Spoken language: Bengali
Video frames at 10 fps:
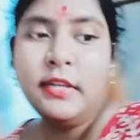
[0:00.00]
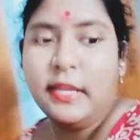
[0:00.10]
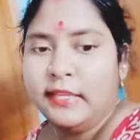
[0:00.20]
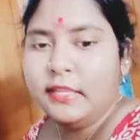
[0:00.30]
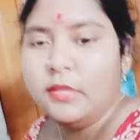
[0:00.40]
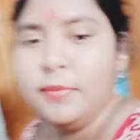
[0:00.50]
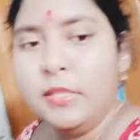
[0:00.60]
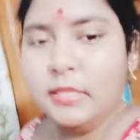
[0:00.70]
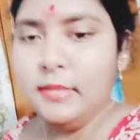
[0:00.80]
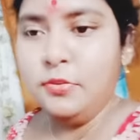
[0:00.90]
টাঙিয়ে দেবে
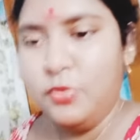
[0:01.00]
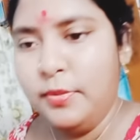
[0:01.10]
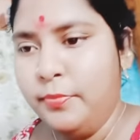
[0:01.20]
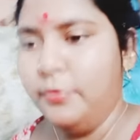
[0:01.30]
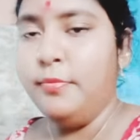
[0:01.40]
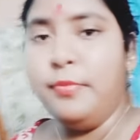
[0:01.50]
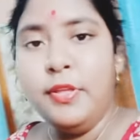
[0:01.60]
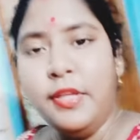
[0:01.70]
দিলে শুয়ে পড়বো